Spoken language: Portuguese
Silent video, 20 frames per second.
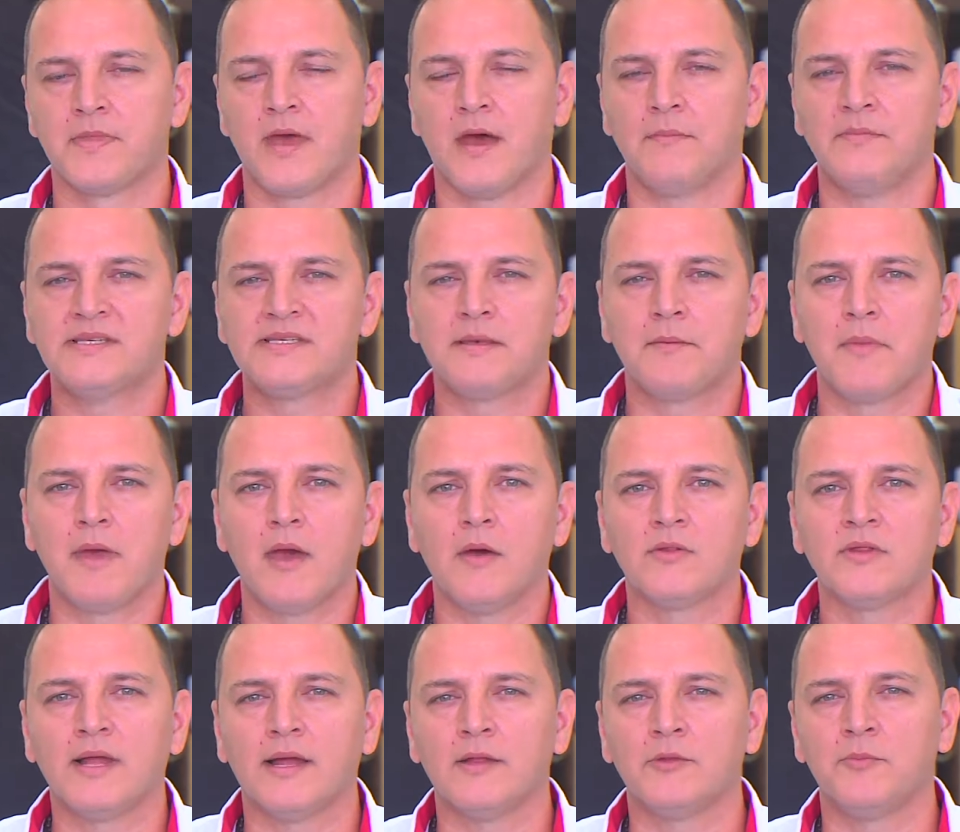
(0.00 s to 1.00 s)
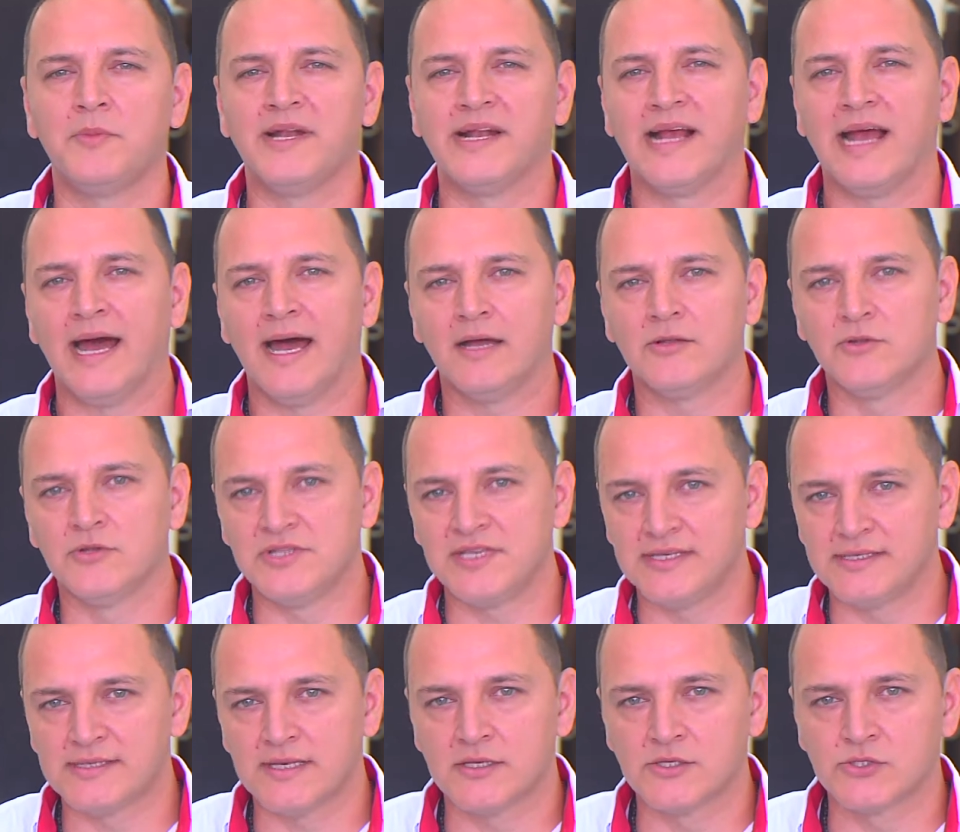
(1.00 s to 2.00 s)
A Misabel está no
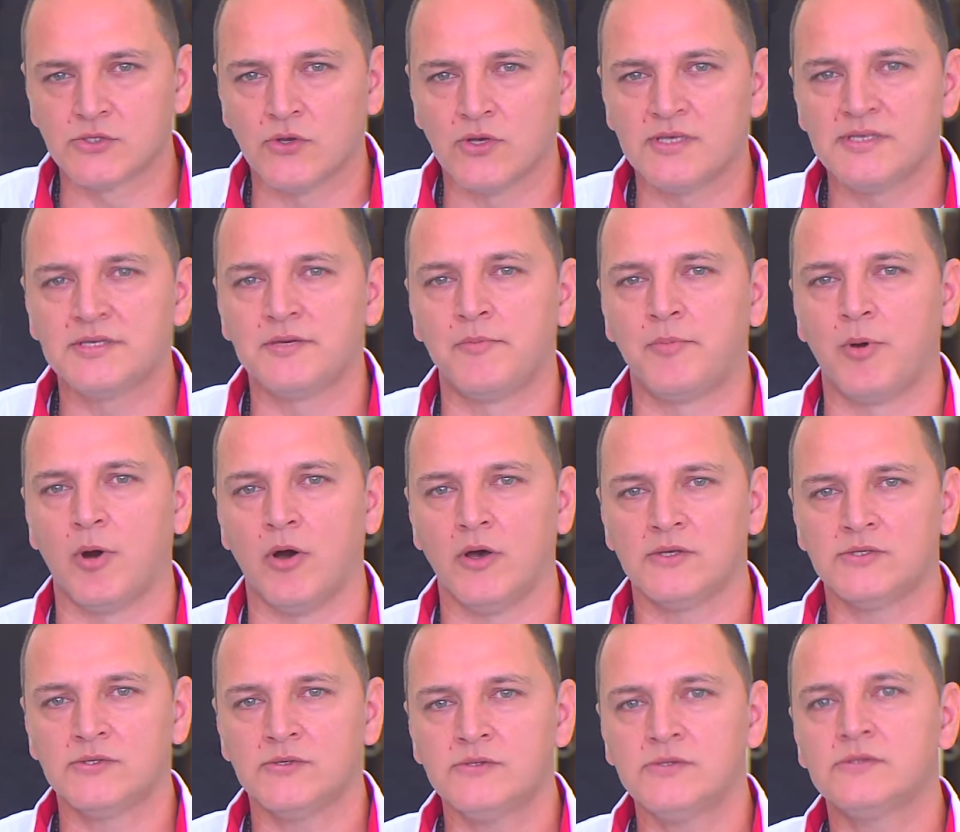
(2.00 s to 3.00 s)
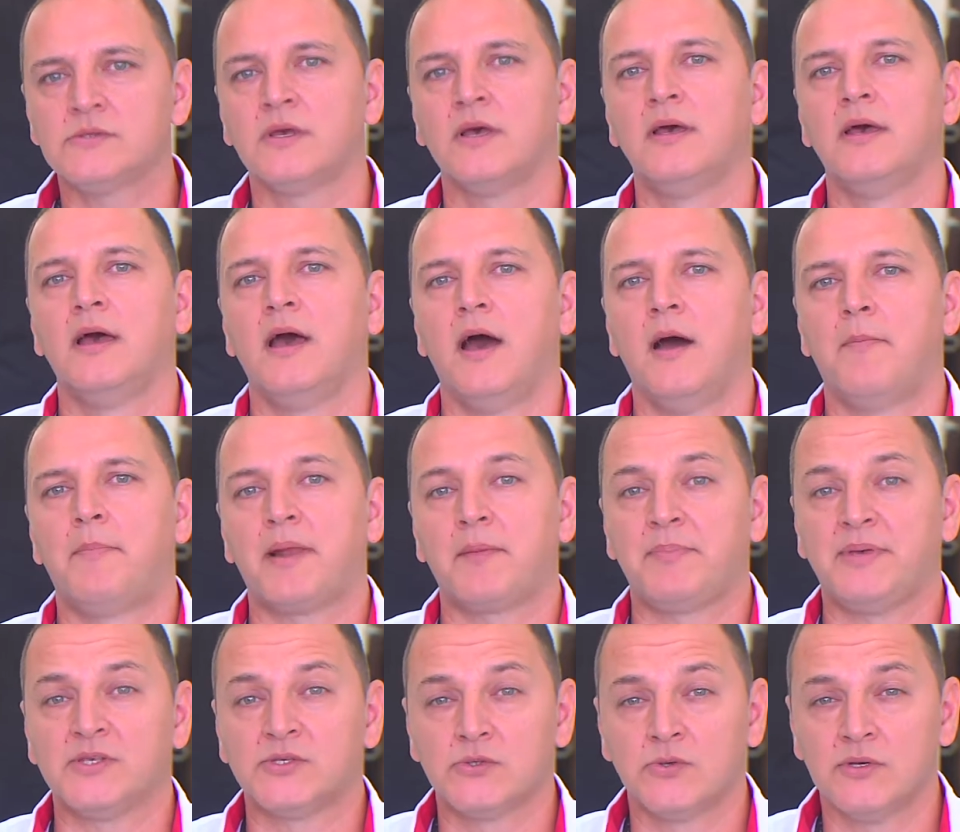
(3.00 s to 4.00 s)
mercado de isenções de impostos
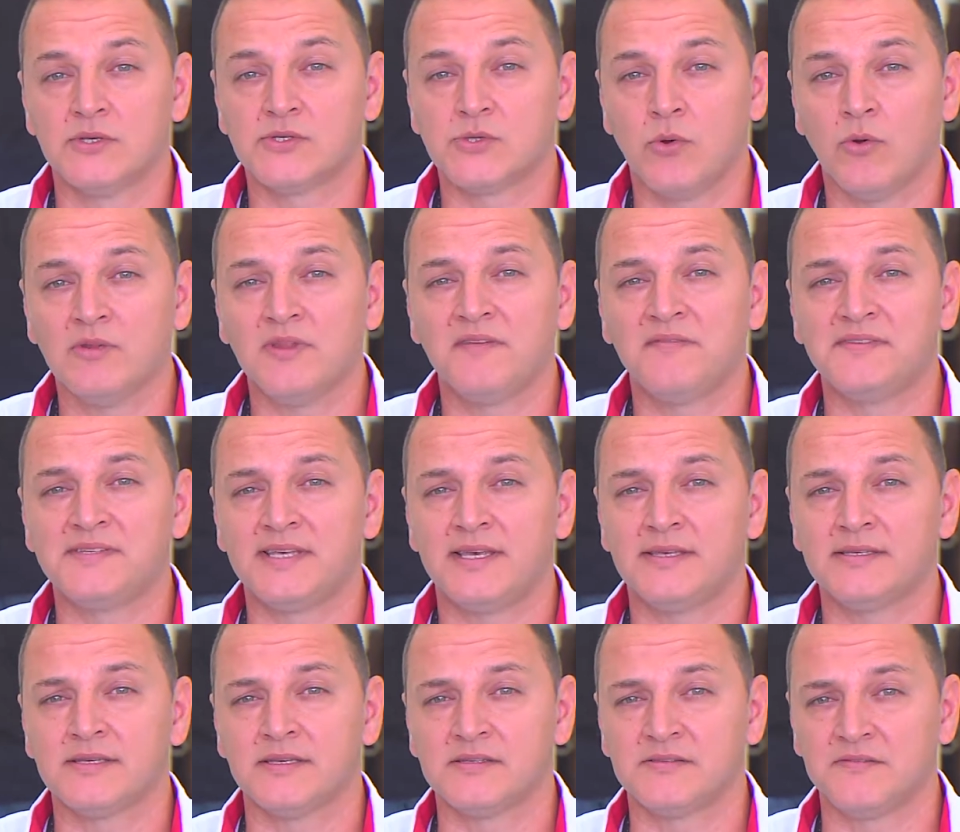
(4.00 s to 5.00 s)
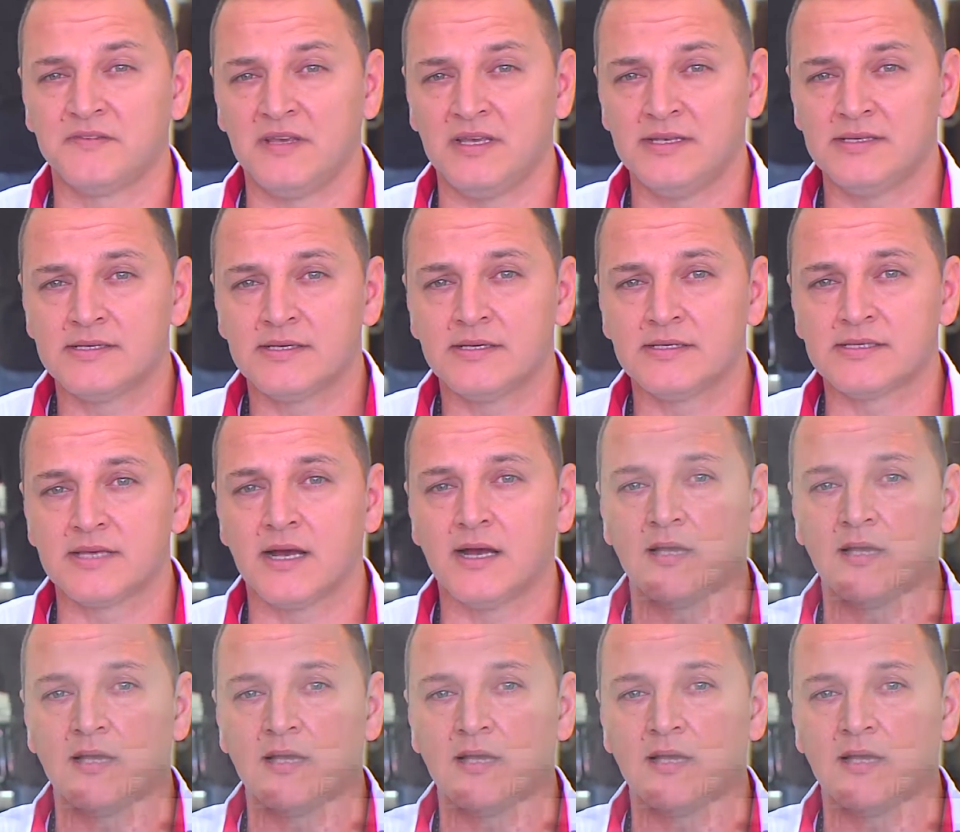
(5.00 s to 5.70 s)
para pessoas com deficiências físicas há